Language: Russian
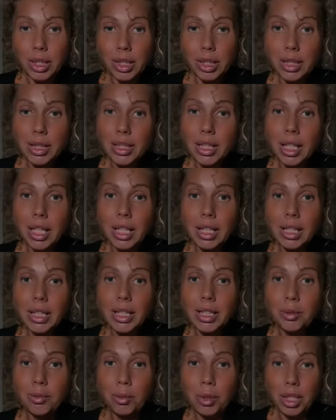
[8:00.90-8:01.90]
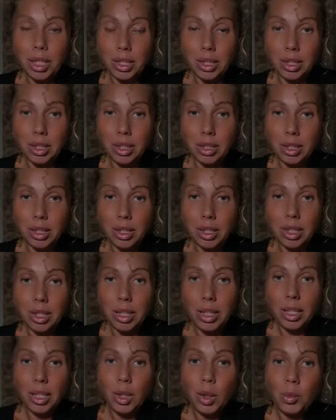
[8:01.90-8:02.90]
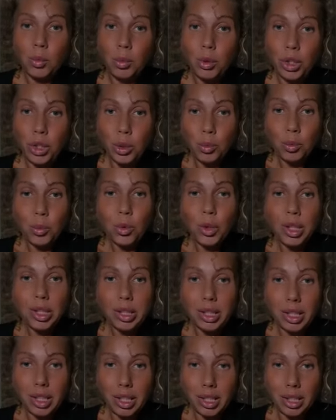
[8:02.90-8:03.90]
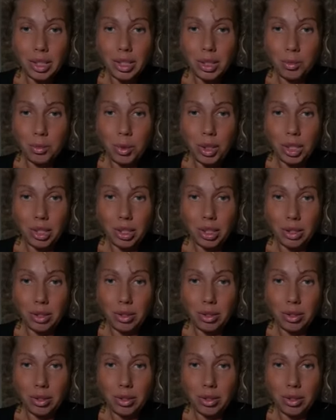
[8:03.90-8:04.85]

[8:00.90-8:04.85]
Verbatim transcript: на страхе смерти. Почему на страхе смерти?